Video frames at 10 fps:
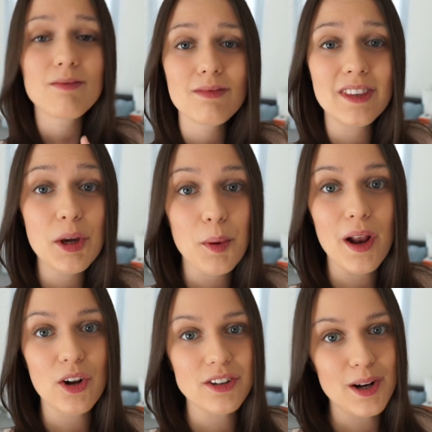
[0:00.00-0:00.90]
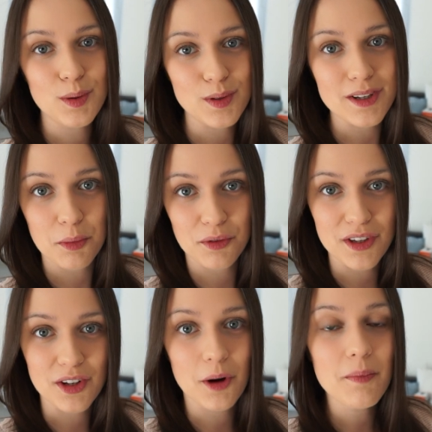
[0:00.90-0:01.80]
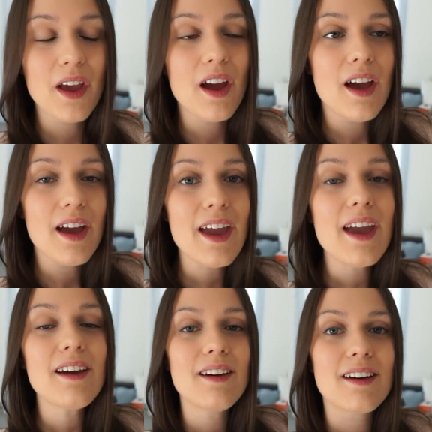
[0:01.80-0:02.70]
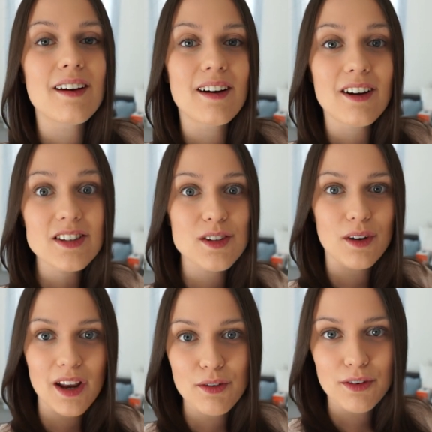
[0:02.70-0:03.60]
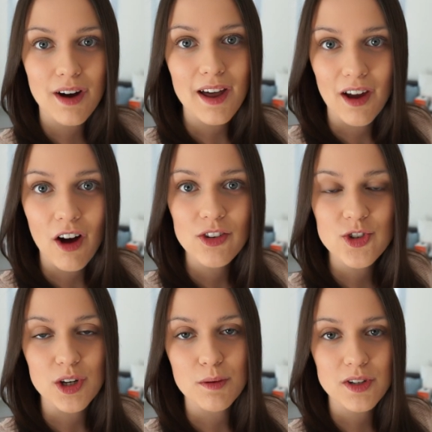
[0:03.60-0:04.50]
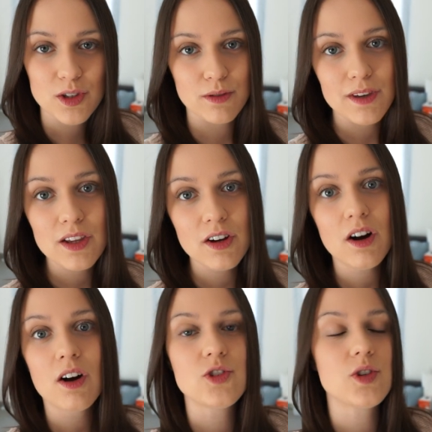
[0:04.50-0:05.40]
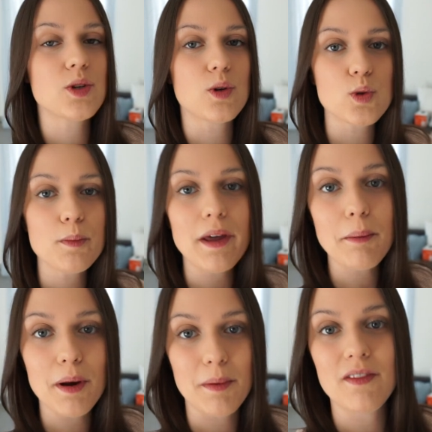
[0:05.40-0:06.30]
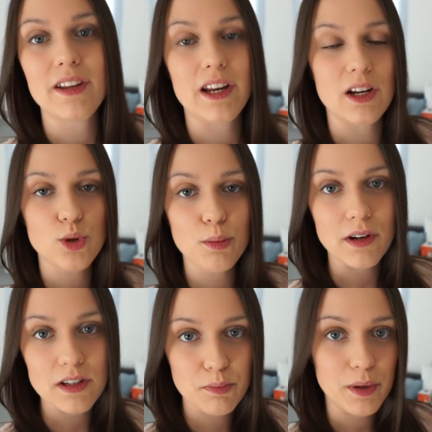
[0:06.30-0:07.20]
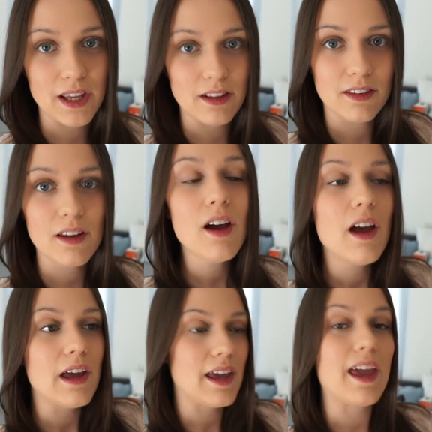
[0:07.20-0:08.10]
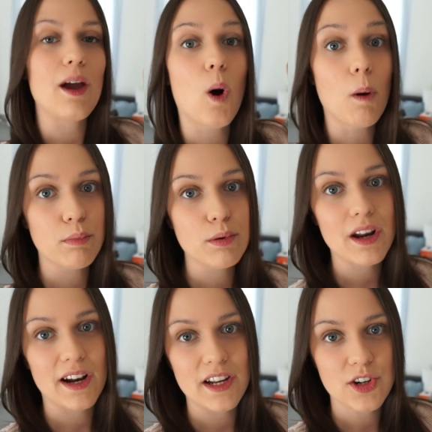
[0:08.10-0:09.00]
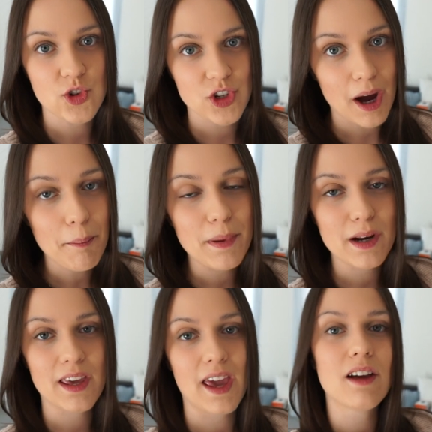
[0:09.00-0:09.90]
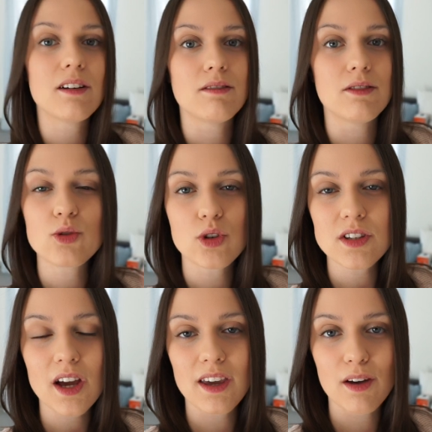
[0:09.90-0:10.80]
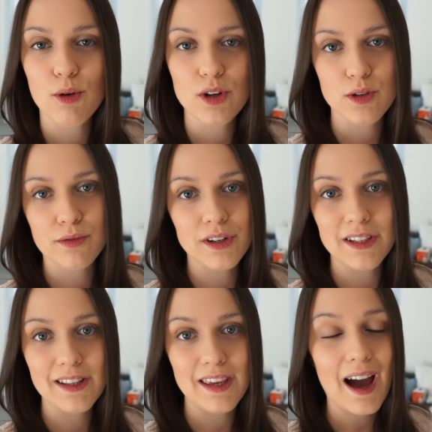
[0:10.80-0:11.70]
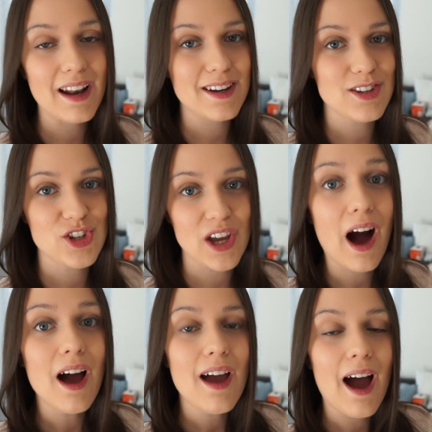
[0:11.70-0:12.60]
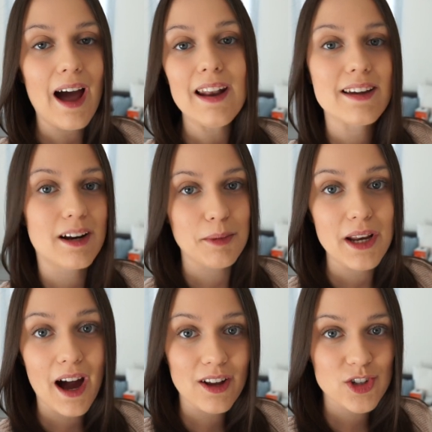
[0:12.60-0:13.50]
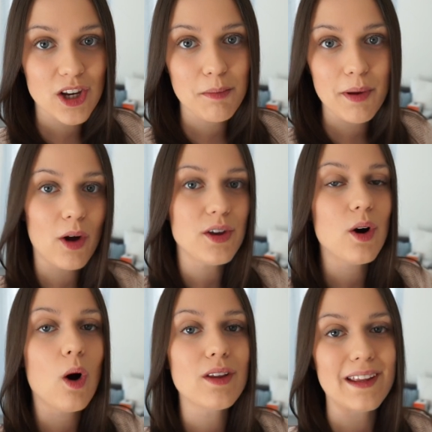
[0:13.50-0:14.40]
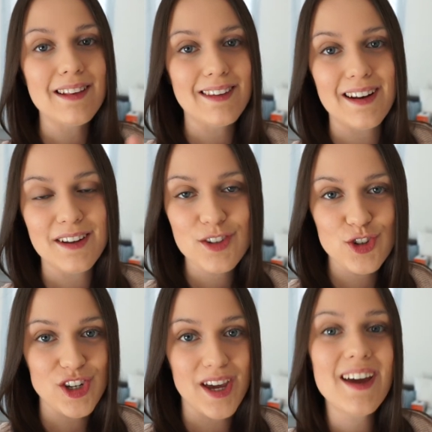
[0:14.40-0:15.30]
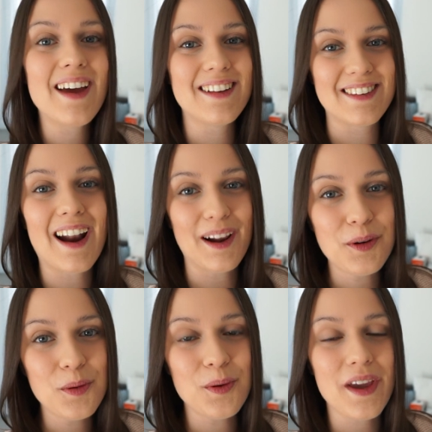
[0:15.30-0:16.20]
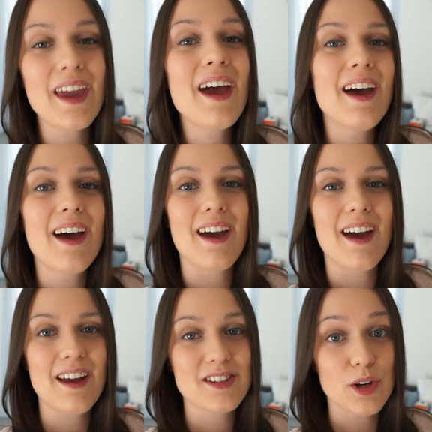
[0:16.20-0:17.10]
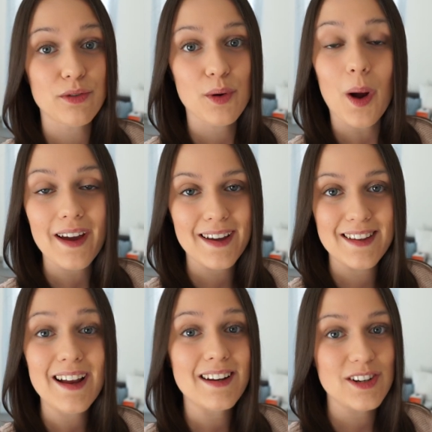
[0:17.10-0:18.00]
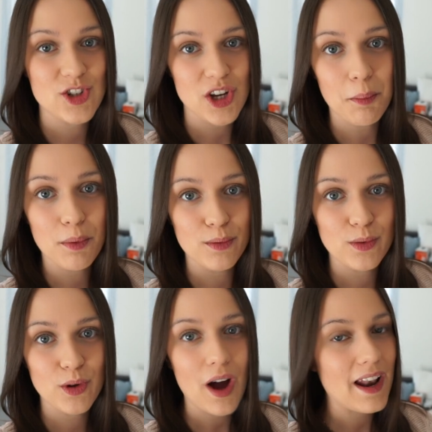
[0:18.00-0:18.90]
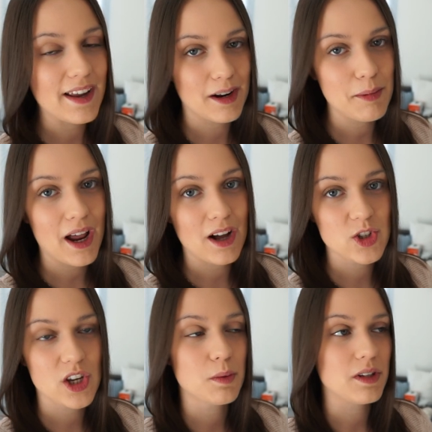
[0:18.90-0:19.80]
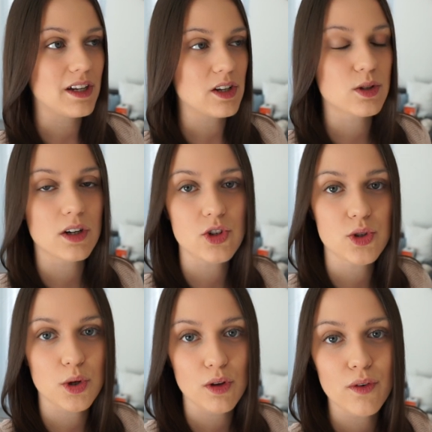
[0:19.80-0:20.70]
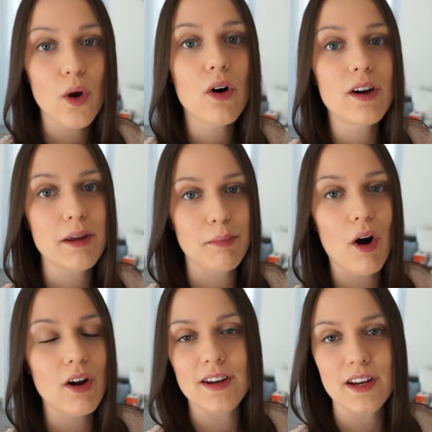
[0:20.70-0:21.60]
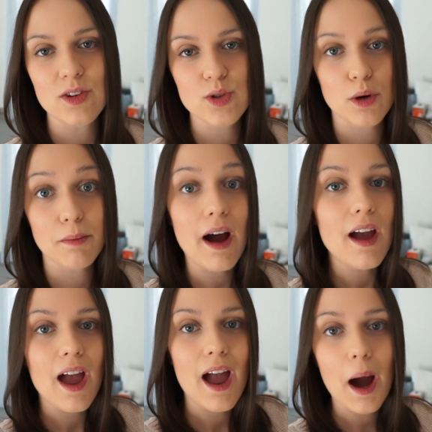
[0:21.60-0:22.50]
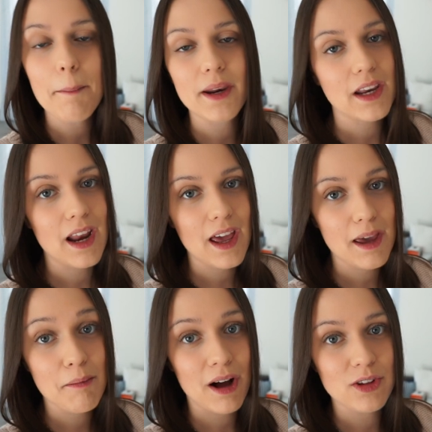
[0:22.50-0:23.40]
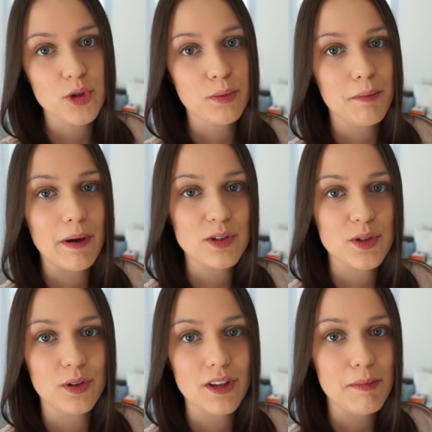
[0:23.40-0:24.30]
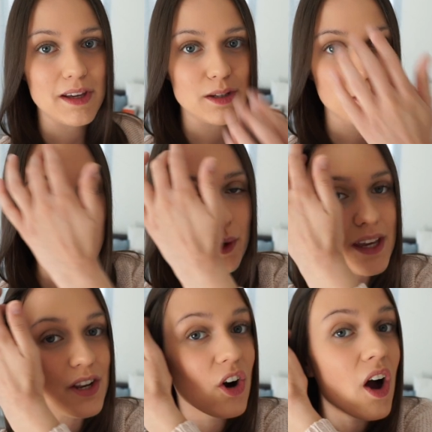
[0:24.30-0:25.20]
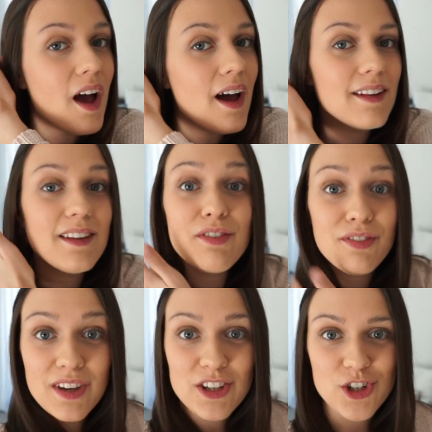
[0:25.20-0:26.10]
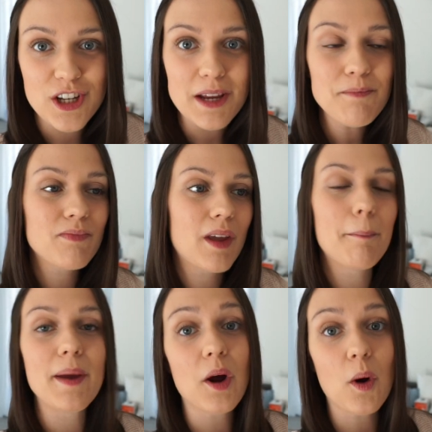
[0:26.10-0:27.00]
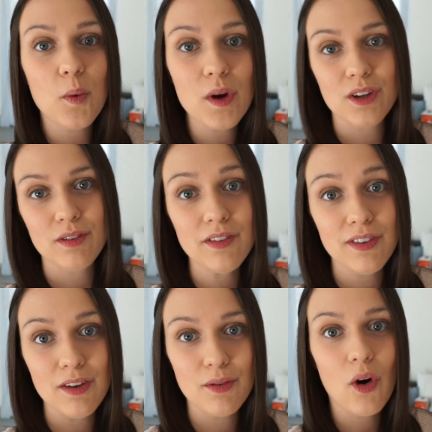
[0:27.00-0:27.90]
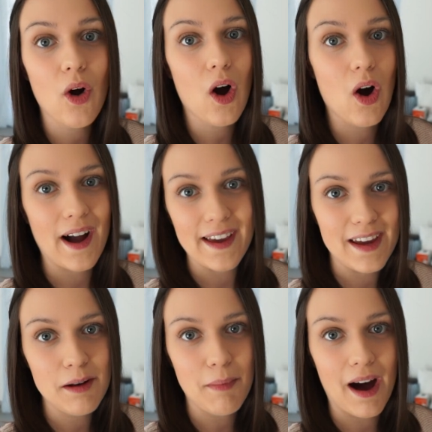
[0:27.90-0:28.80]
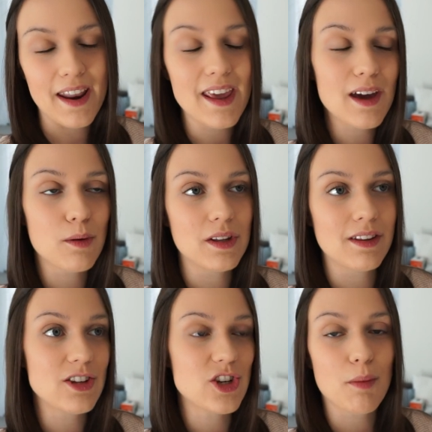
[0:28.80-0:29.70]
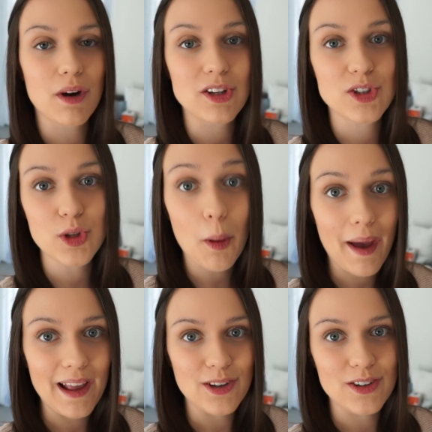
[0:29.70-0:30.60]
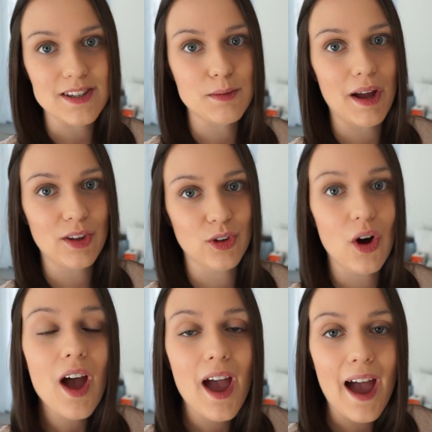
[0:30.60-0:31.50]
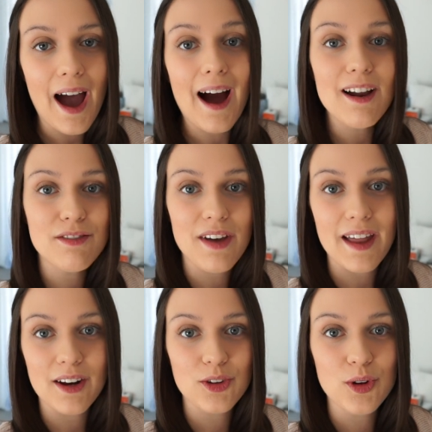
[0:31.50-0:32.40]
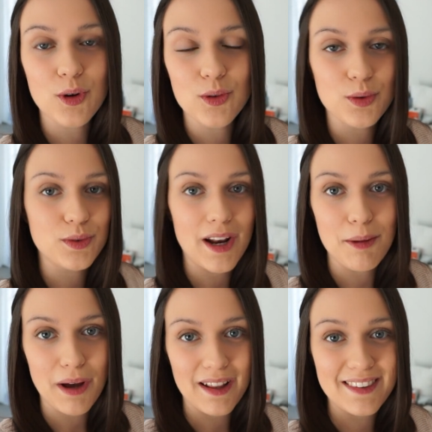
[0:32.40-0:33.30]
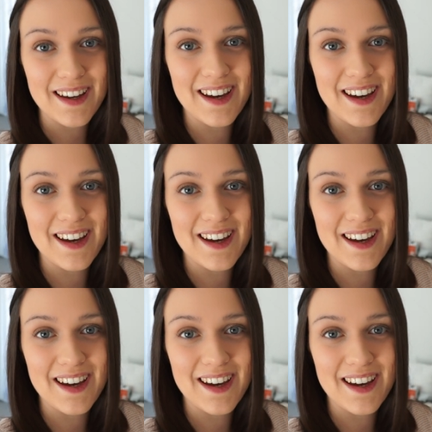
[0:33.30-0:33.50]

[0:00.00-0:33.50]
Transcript: di quello dell'ultimo video e eh, cosa volevo fare oggi in questo video? Oggi sono super primaverile, super sprint e ho pure l'allergia perché mm, non so se anche voi soffrite di allergia alle graminacee però io ho tante allergie tra cui eh, soffro anche di allergia appunto alle graminacee quindi adesso che ci sono i fiori, i pollini insomma aprile e maggio per me sono dei mesi un pochino difficili però qui dove vivo ho anche il mare e quindi diciamo che sto meglio rispetto al Veneto con tutte le piante